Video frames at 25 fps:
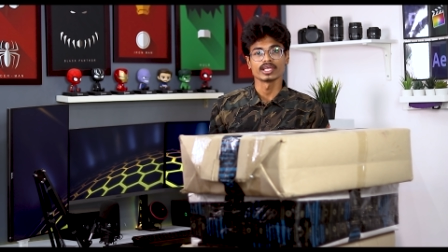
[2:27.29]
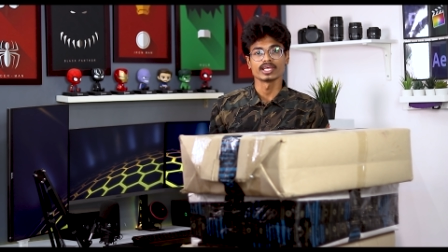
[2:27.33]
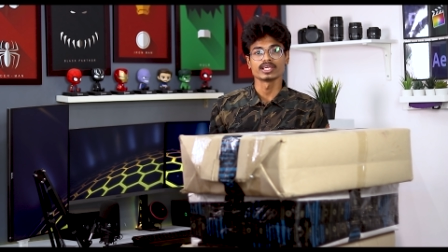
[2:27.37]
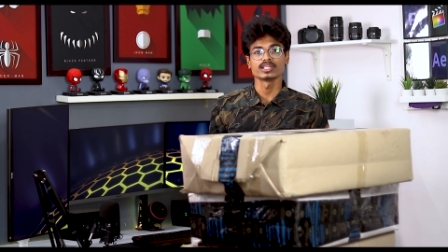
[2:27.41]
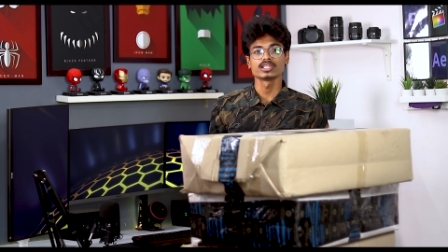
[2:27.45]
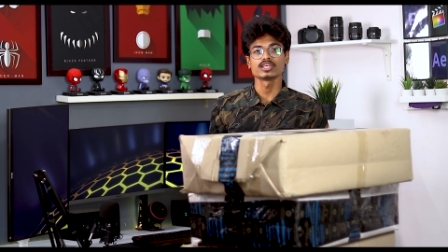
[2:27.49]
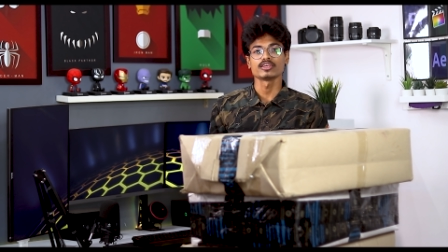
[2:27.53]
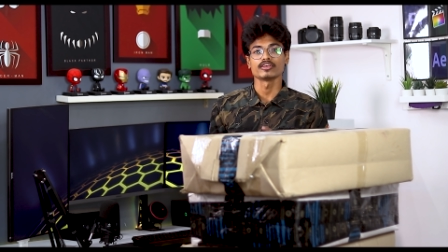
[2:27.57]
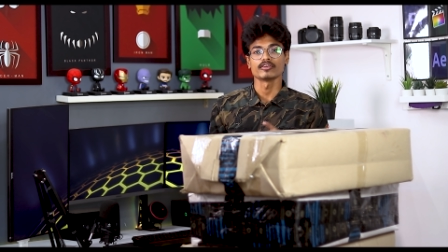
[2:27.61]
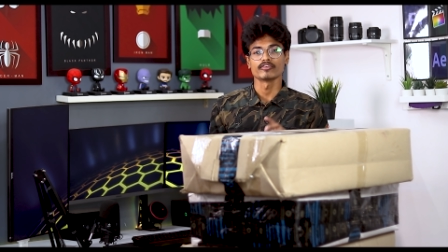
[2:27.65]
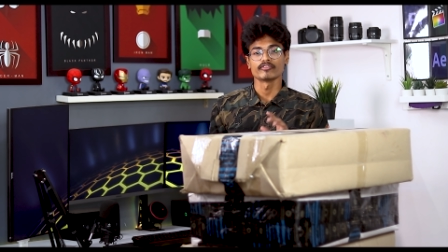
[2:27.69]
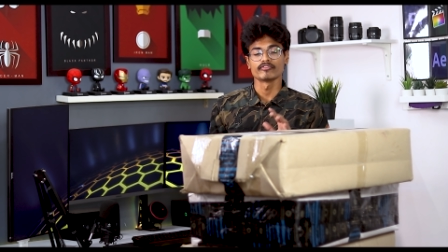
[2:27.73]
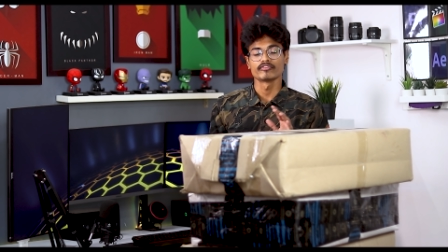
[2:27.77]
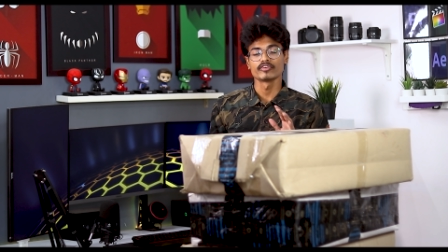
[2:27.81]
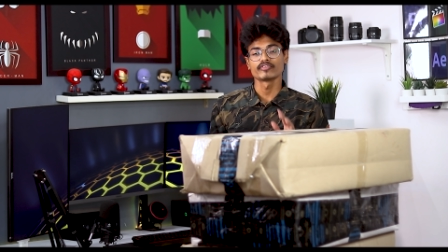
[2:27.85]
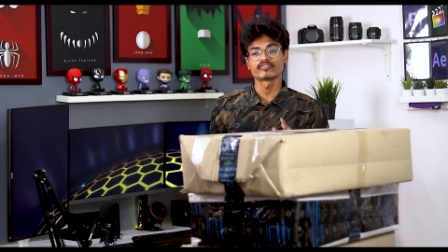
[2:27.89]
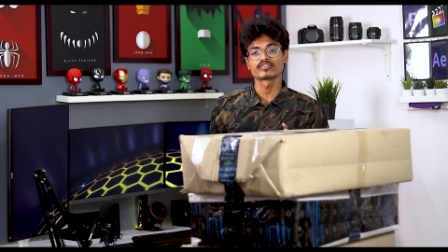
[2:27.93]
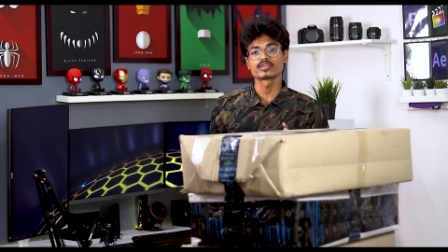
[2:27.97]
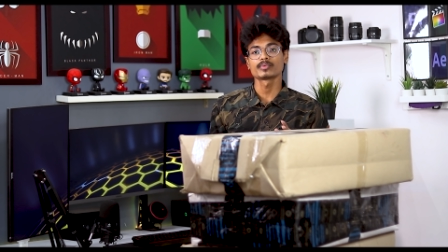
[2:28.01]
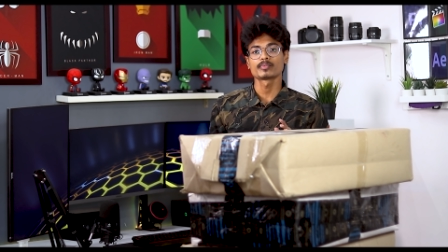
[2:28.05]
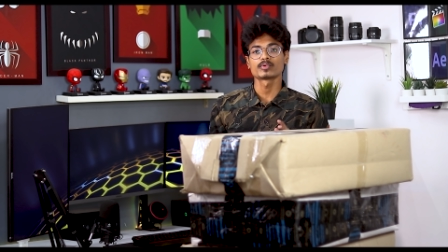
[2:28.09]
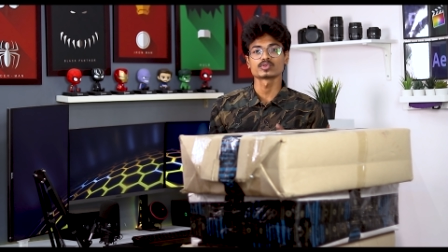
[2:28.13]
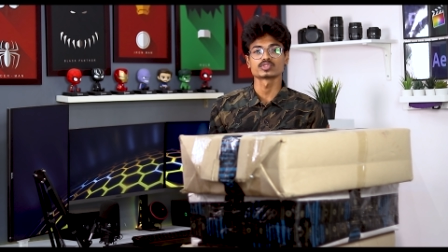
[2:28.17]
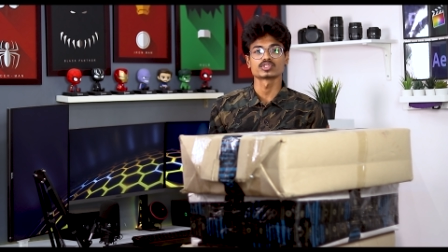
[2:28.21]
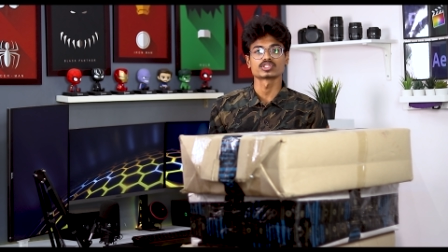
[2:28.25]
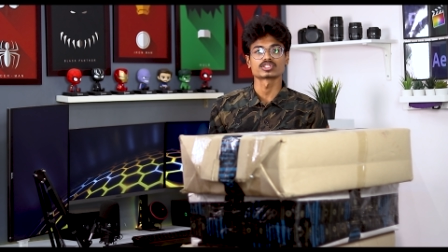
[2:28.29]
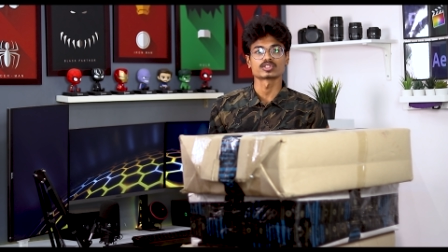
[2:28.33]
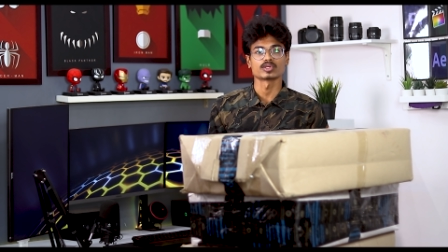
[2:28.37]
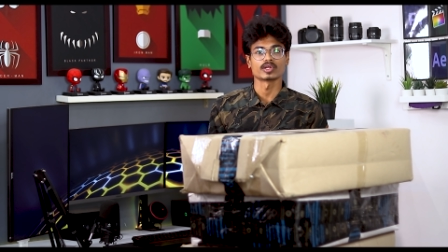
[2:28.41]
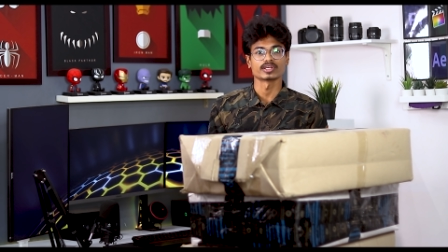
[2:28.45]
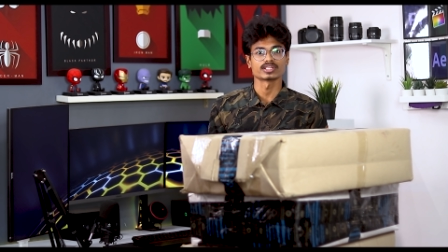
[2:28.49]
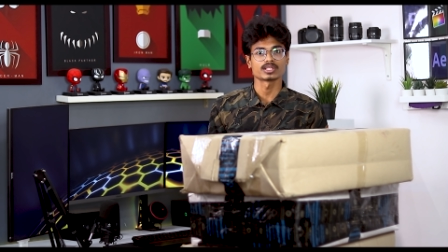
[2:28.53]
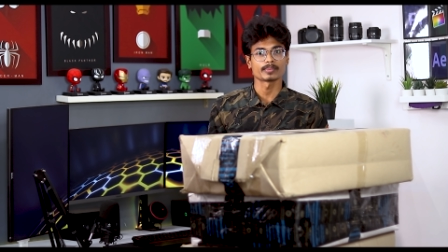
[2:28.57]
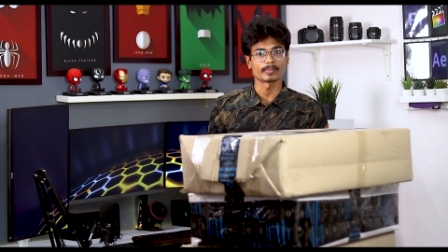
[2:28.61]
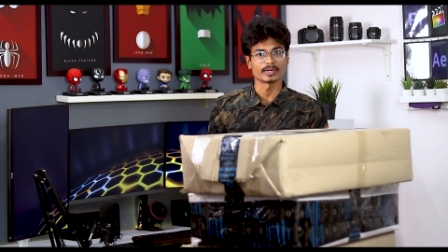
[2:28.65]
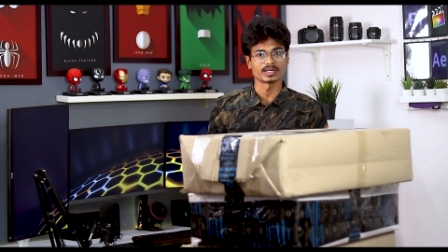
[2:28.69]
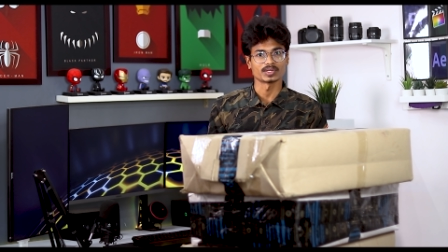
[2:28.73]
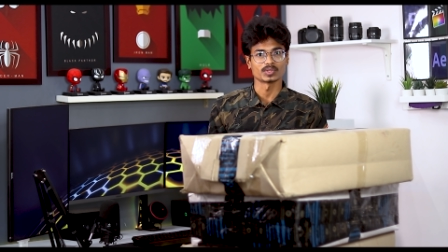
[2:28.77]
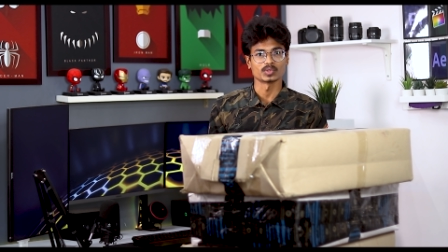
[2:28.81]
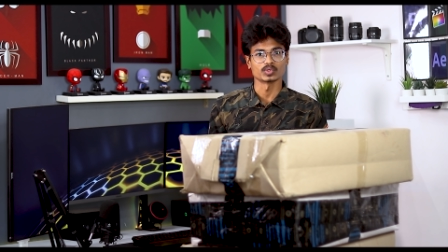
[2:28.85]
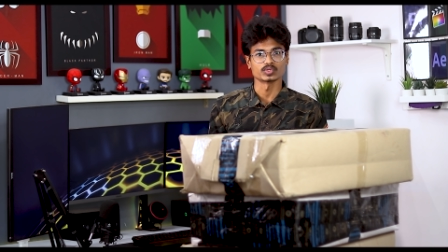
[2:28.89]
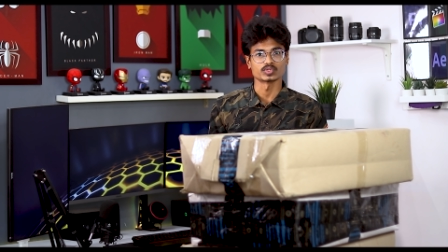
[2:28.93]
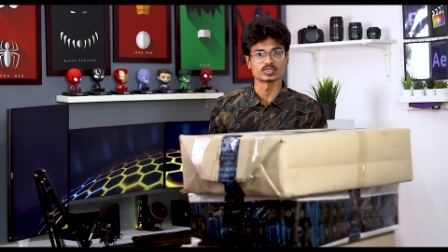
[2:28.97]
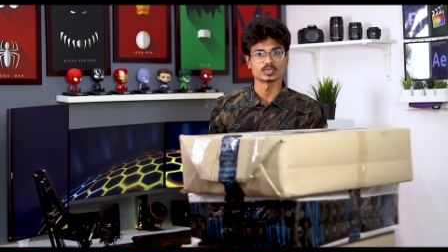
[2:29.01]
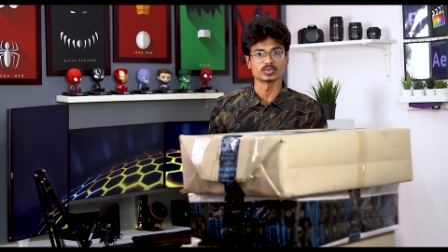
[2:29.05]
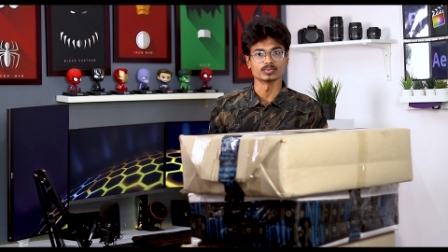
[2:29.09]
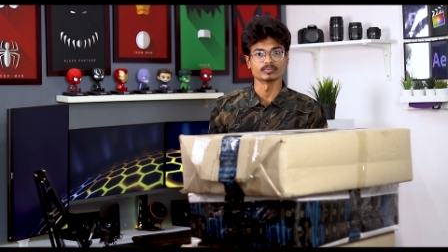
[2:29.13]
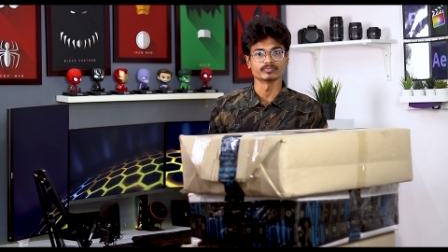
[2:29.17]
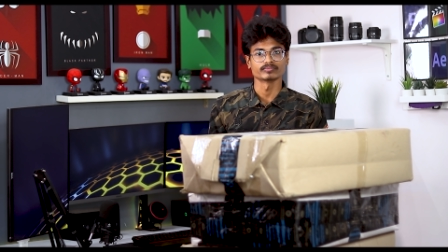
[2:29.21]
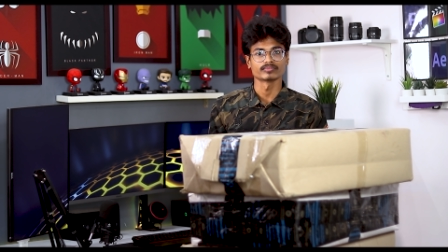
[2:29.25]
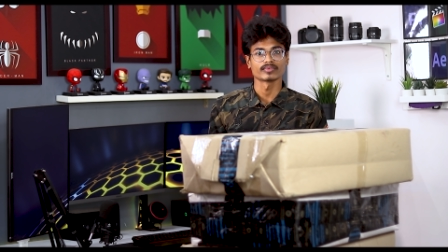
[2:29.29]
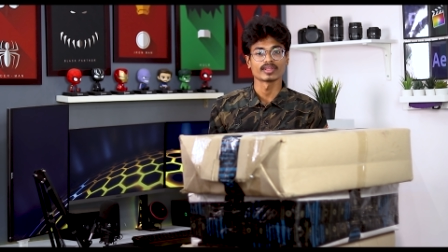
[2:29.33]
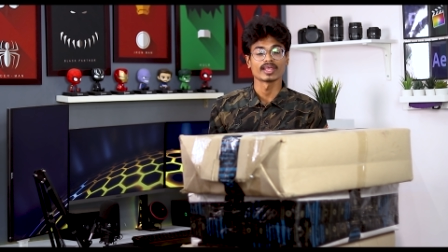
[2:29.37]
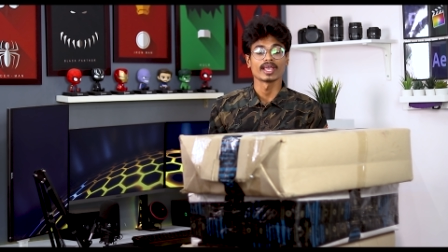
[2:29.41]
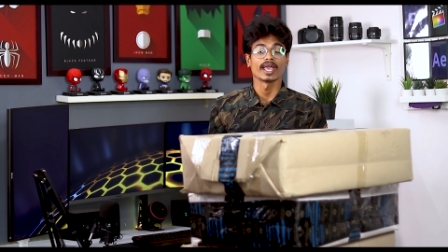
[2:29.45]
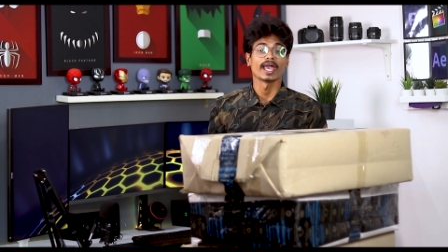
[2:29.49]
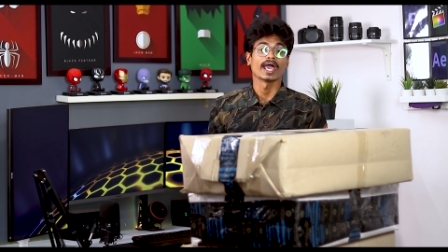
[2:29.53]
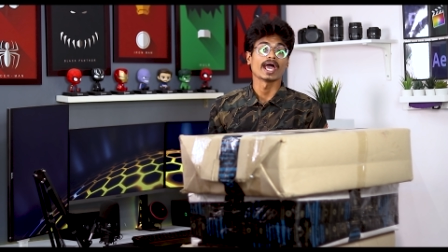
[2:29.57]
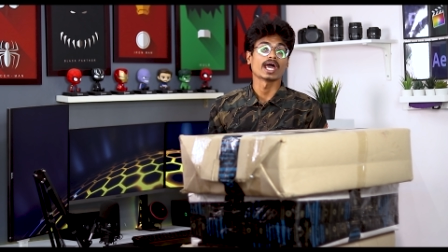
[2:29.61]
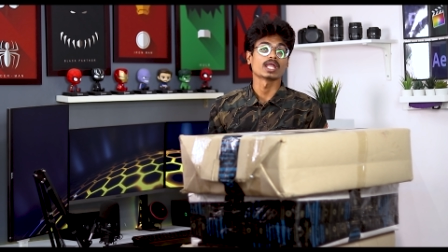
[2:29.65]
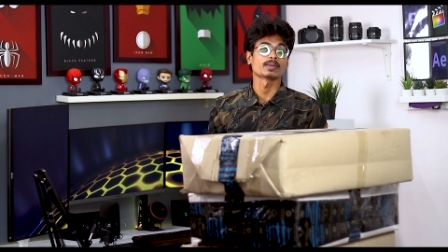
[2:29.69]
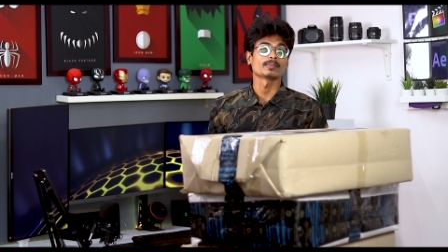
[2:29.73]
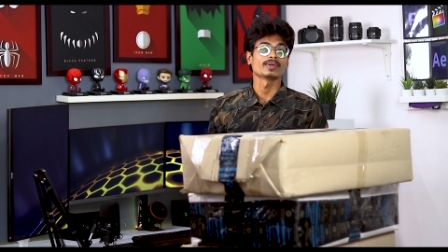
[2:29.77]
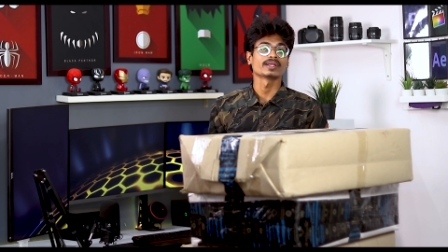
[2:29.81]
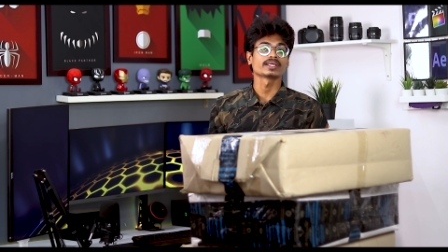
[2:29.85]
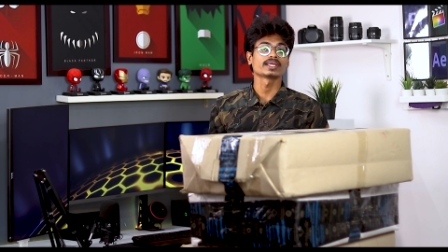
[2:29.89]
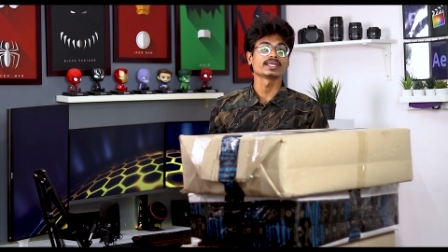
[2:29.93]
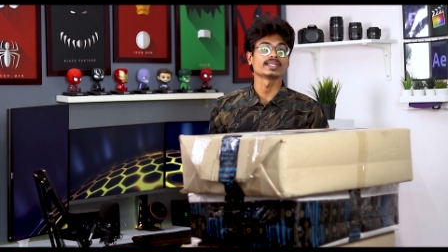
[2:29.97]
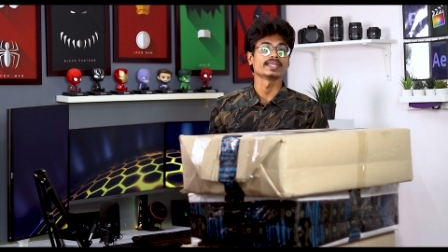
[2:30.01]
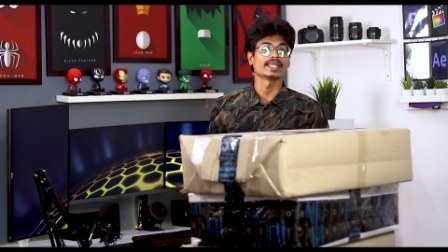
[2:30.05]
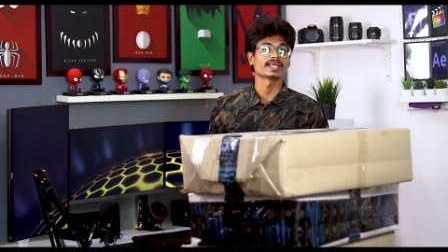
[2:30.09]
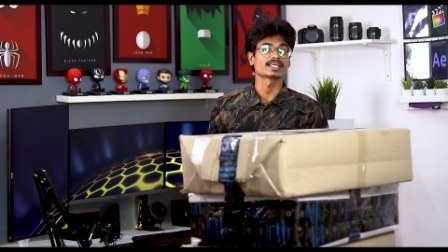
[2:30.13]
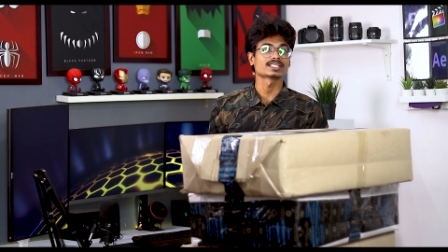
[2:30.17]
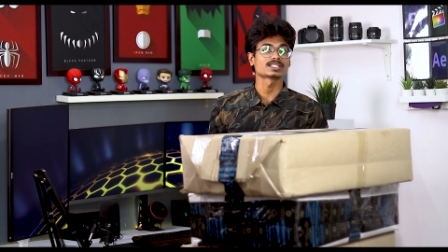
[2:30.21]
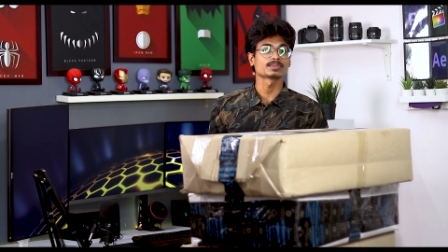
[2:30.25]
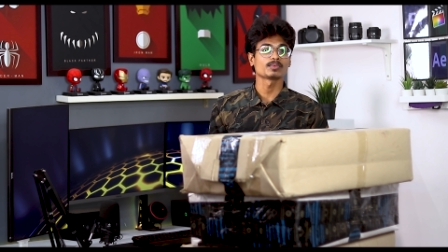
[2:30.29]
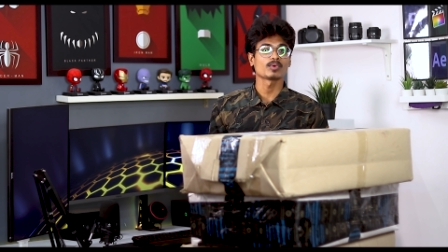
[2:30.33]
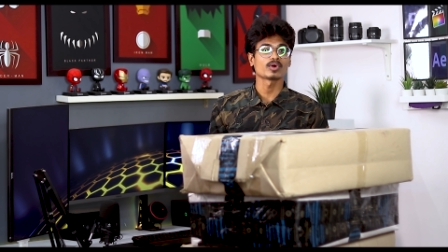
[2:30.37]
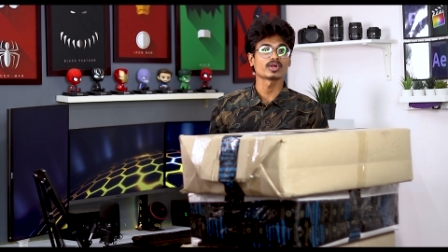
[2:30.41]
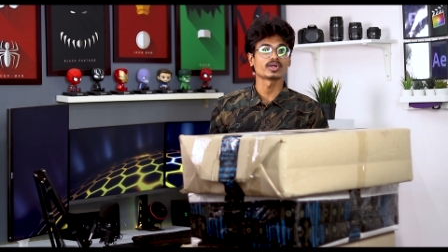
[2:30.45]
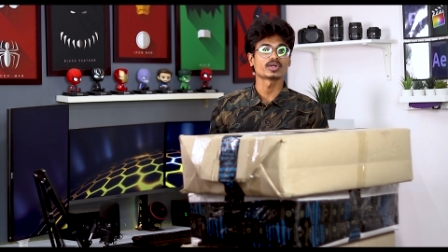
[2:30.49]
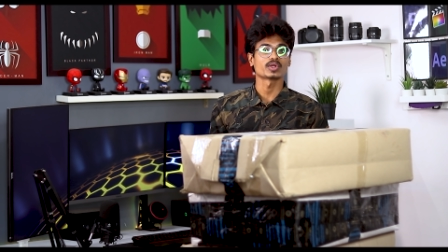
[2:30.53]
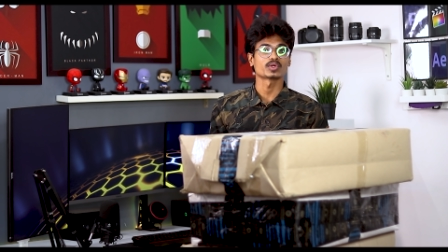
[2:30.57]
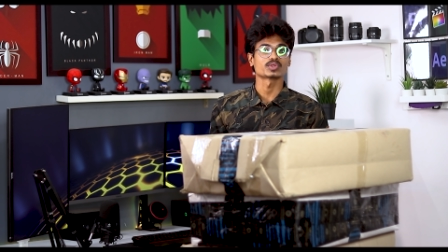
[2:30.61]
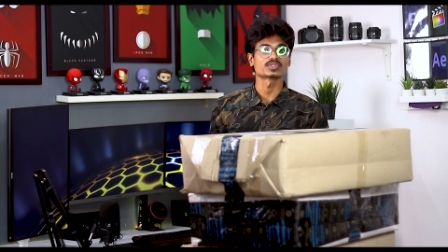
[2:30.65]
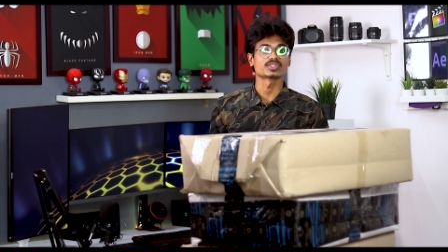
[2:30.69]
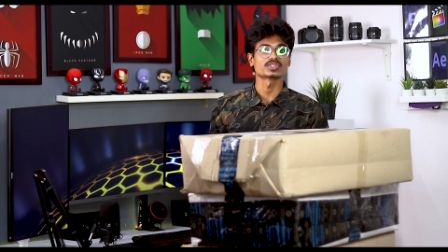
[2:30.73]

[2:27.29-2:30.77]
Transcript: ఇది ఫిఫ్త్ పొజిషన్లో అయితే పెట్టుకోవచ్చు అండ్ మనకి నెక్స్ట్ మానిటర్